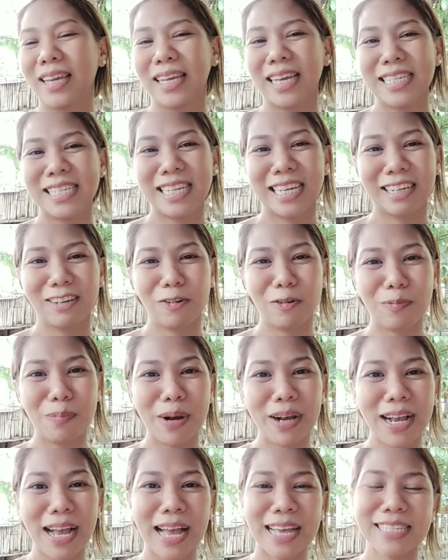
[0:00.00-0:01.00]
Kasi,
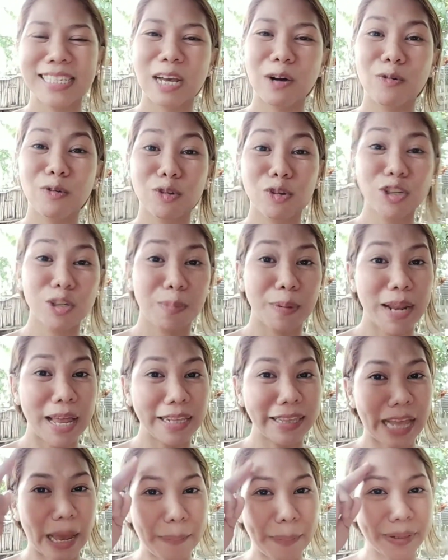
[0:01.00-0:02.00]
kumbaga, sa utos pa
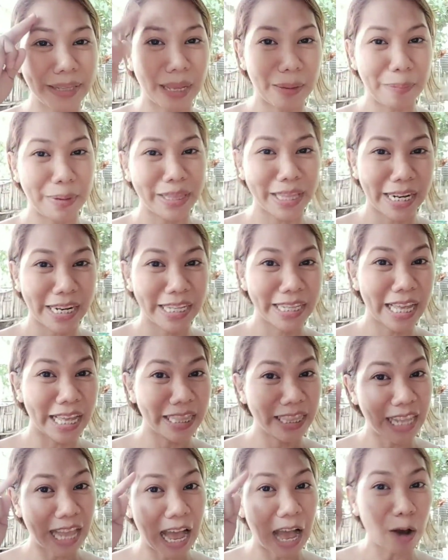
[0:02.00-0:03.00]
lang dapat ang
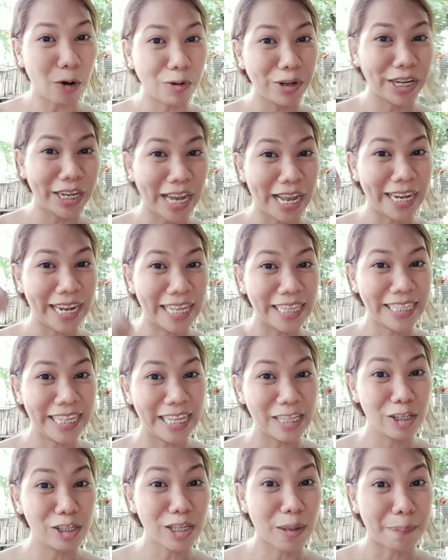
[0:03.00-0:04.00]
mentalidad nakakonek agad
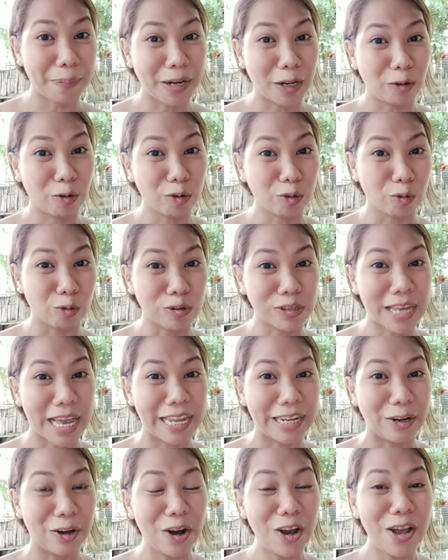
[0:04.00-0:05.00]
yan sa
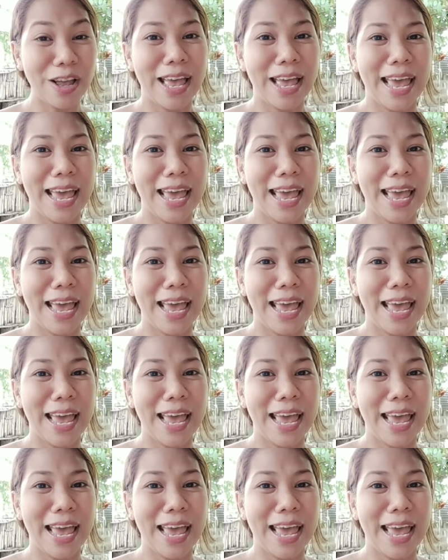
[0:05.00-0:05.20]
pinag-utusan, no?